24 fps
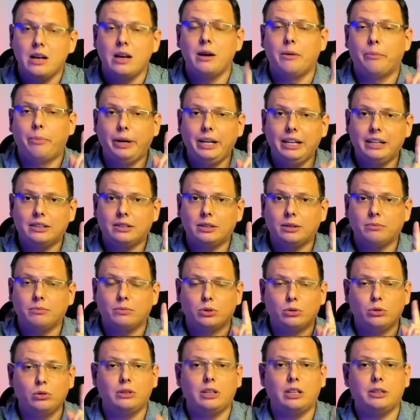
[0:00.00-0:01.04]
При этом
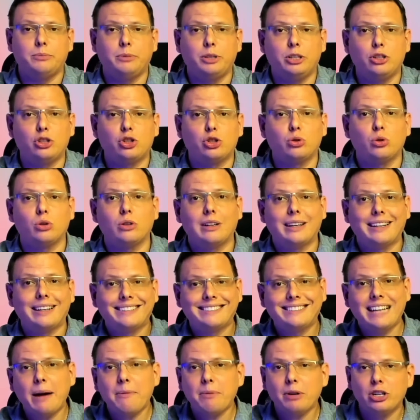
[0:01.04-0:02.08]
стоит отметить, что
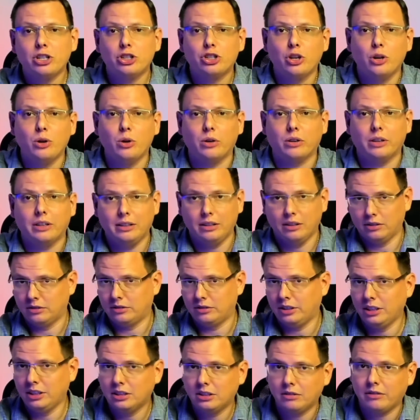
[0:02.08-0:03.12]
сам кошелек и
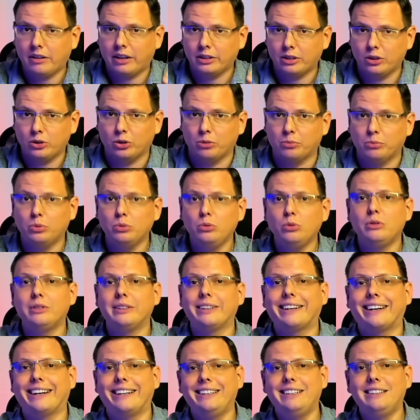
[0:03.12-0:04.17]
средства на нем будут
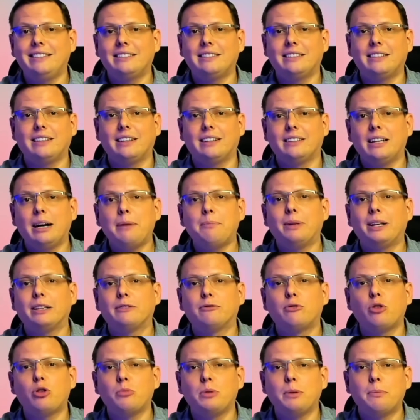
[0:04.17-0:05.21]
находиться на
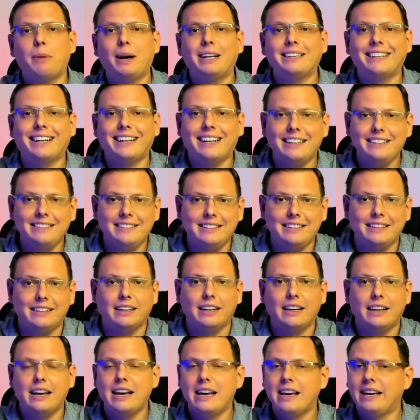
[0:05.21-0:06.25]
платформе Банк России
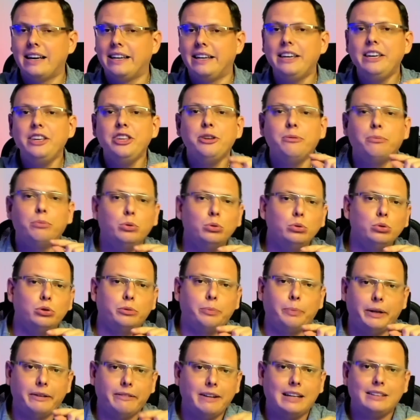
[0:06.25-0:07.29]
и не
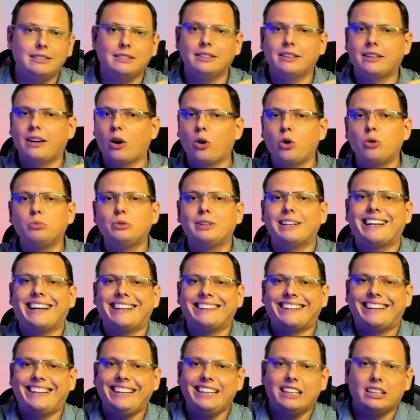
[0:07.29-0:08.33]
будут привязаны к какому-то
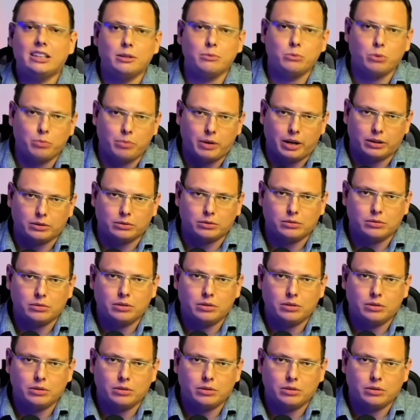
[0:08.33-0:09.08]
конкретному банку.